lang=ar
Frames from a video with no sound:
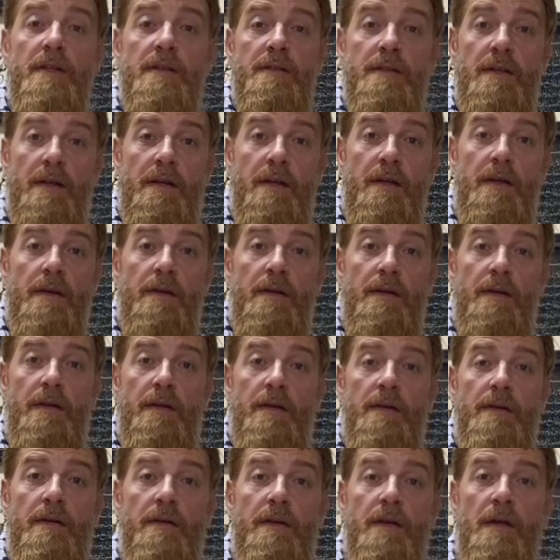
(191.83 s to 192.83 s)
استنى
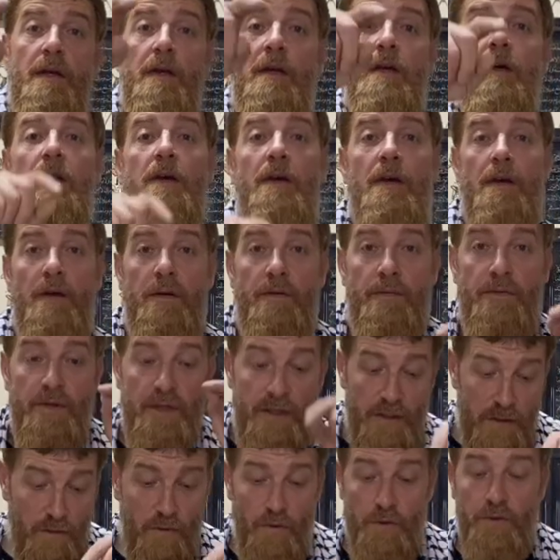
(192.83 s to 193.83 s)

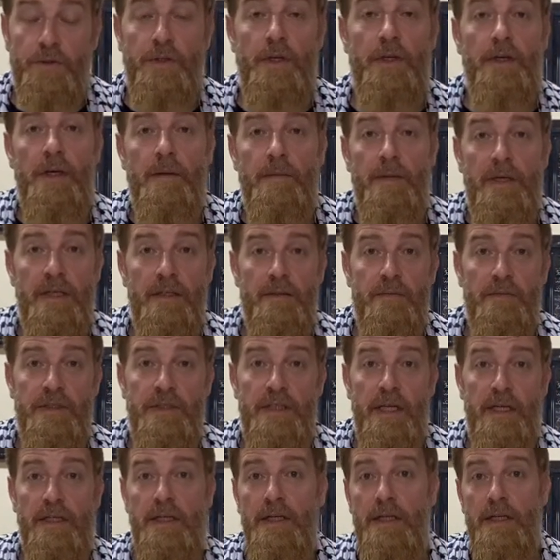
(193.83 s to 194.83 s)
في نقطة كمان بدي
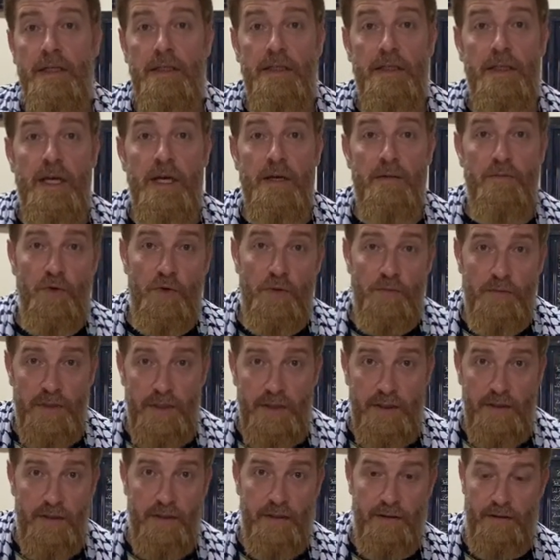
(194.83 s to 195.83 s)
أحكي لك إياها مهمة
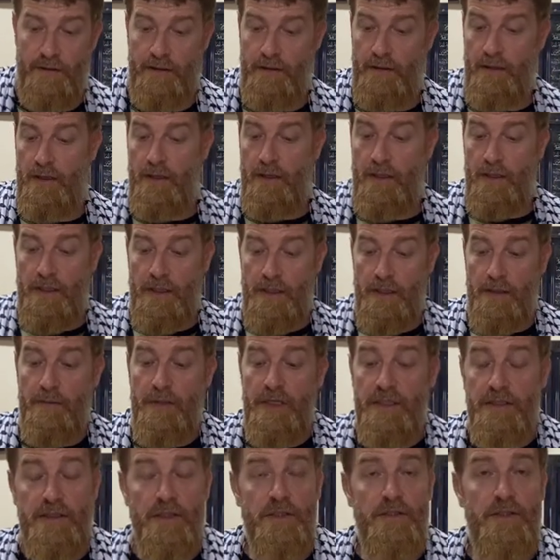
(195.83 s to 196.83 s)
كثير لما
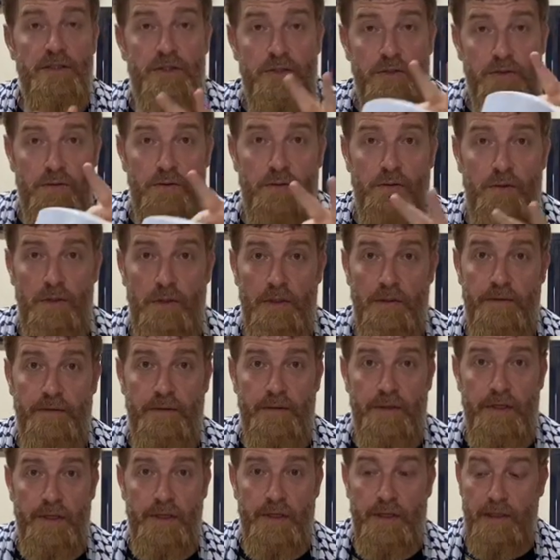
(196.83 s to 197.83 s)
أنت تيجي تنقل
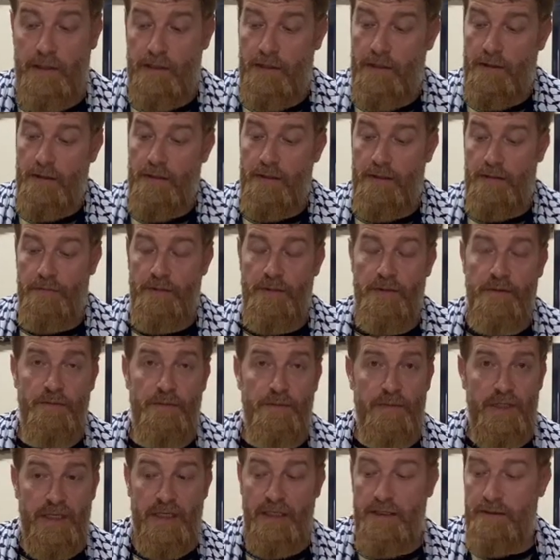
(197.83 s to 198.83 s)
الفراخ من
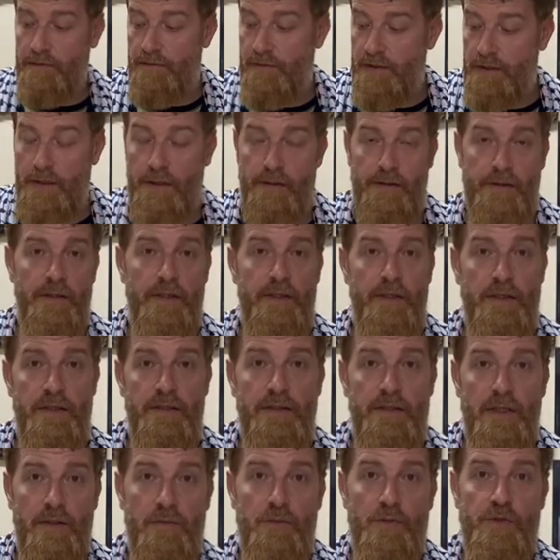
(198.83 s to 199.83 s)
مكان في الأرضية
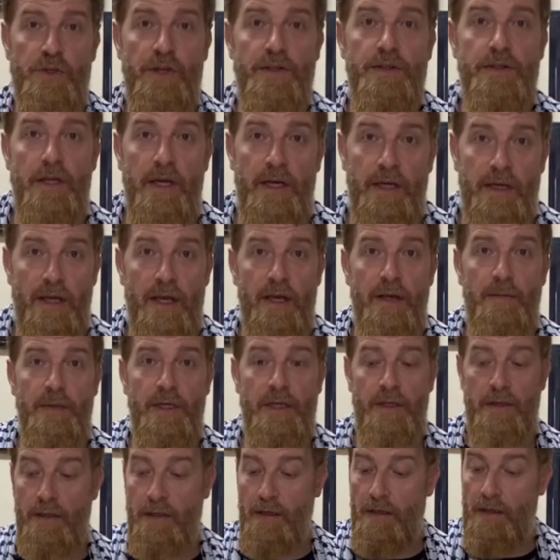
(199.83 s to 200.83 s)
عندك مسطح كامل
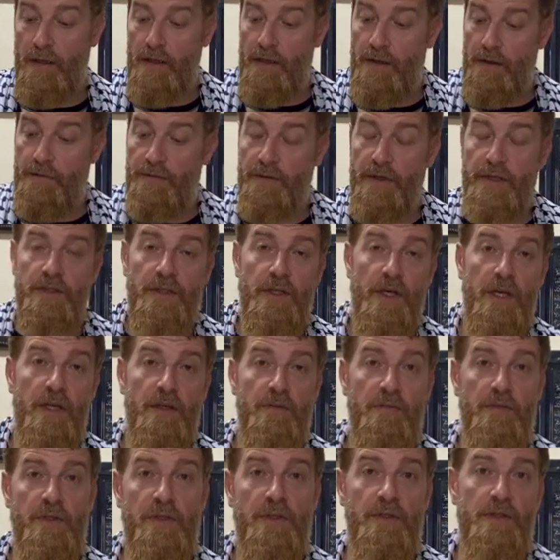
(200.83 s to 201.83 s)
فأنت هيك
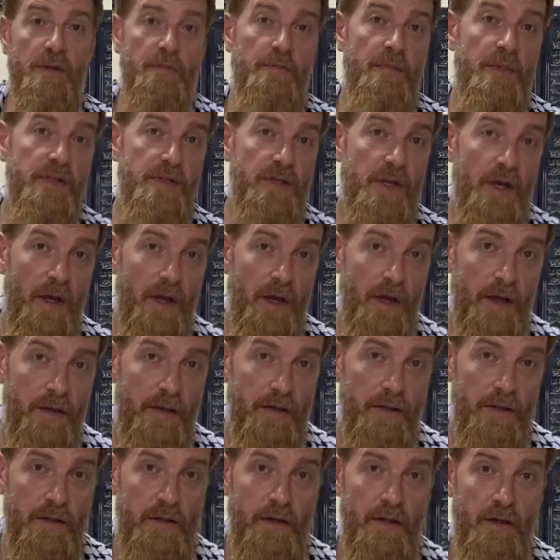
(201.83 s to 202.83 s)
بتكسب مساحة
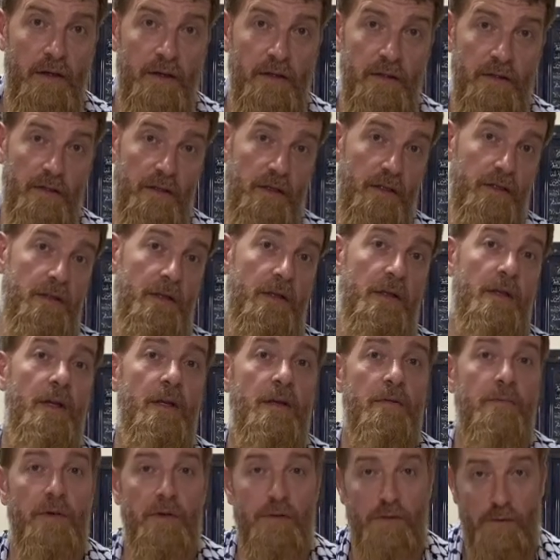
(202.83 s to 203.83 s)
راح تحكي
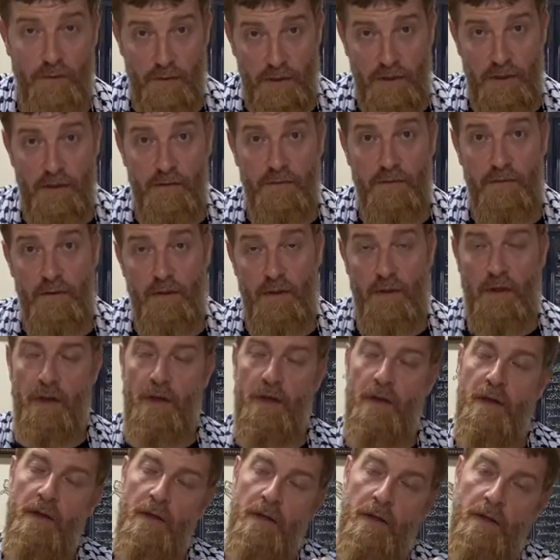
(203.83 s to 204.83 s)
لي برضو كيف
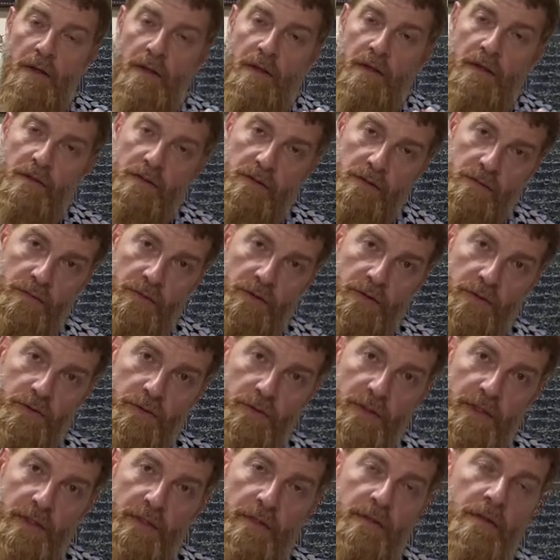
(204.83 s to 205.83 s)
اصبر
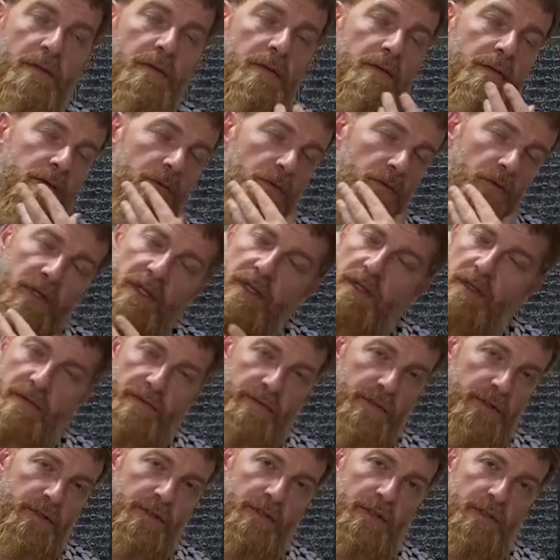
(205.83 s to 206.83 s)
شوي والله
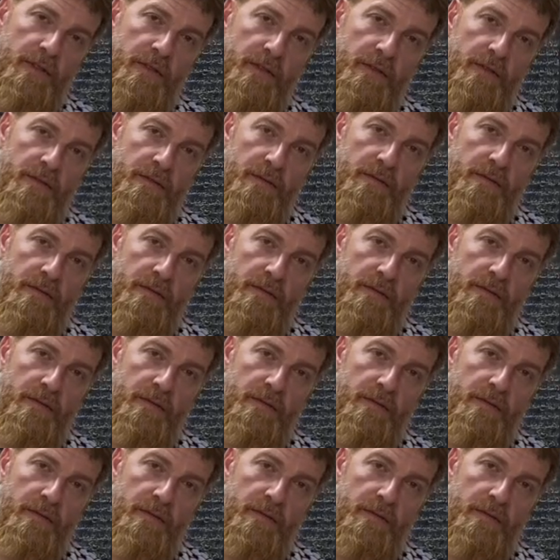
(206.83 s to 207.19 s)
لفرجيك